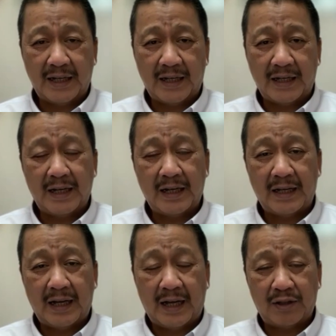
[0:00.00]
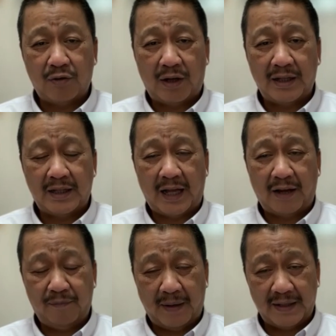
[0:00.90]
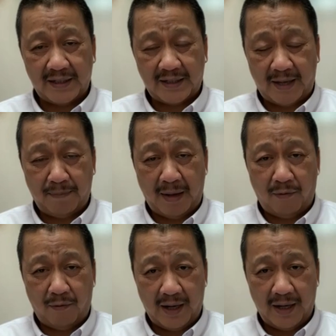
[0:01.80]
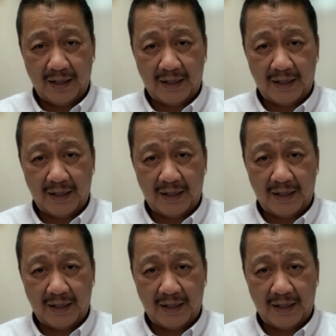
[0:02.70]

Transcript: dengan uh, aturan tarif batas bawah